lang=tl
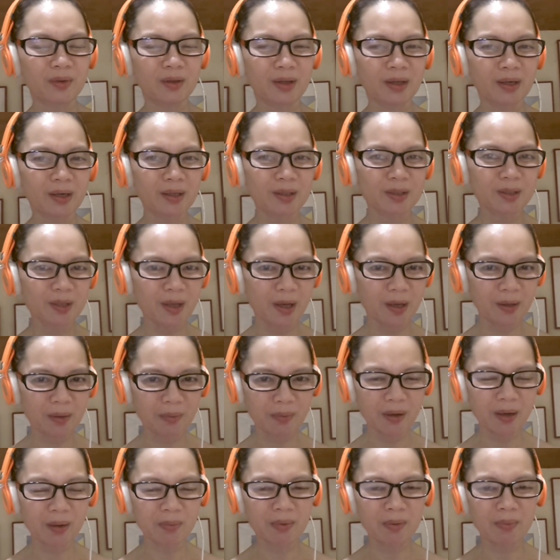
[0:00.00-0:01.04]
Yan ang style
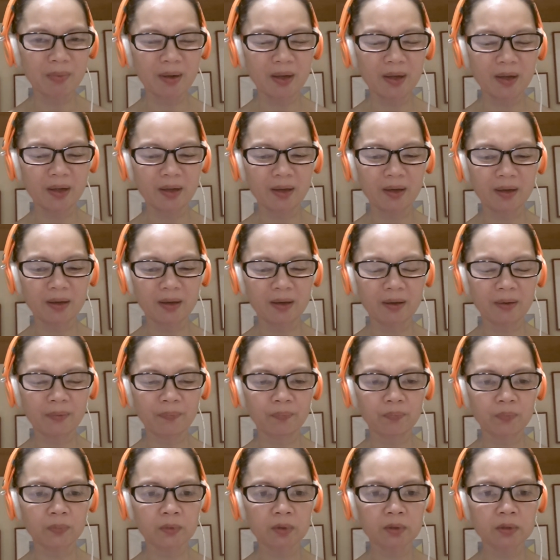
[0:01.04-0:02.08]
ng mga babae.
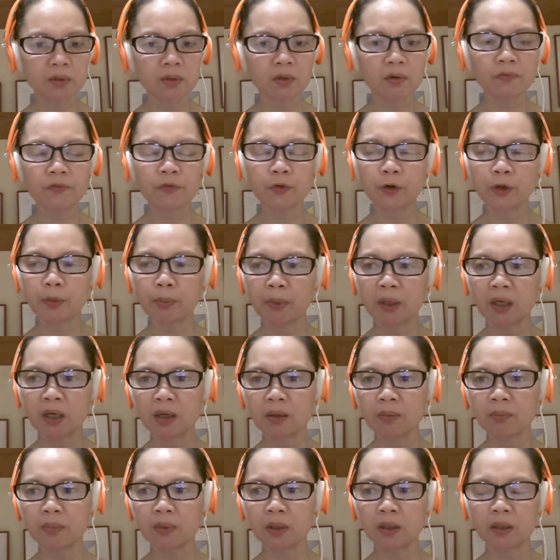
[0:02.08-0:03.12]
So, for me
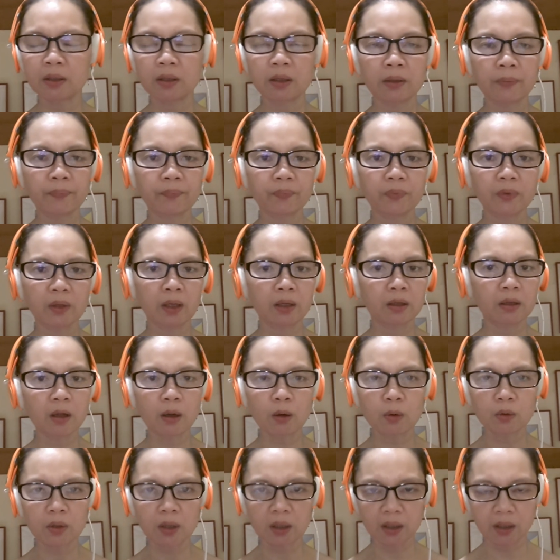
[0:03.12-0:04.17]
naman, hindi
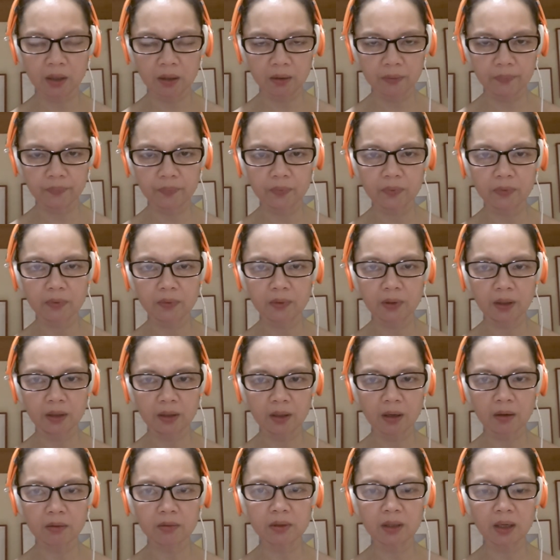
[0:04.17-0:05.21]
ako, naki,
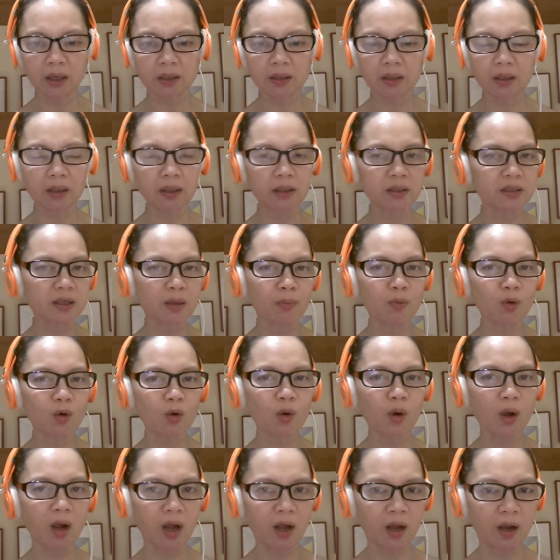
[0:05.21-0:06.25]
hindi ako nakatingin sa
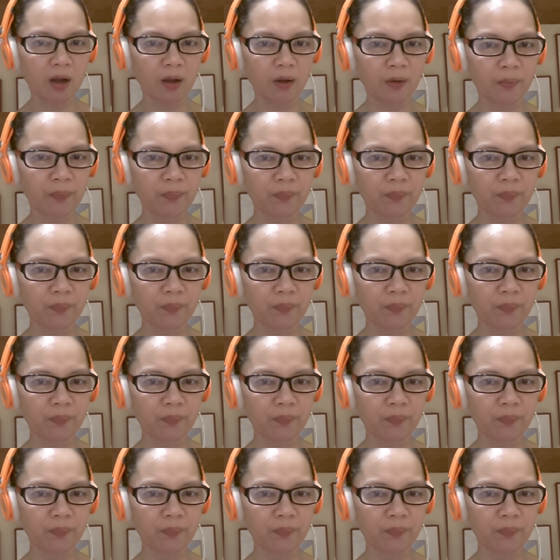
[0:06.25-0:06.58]
mukha.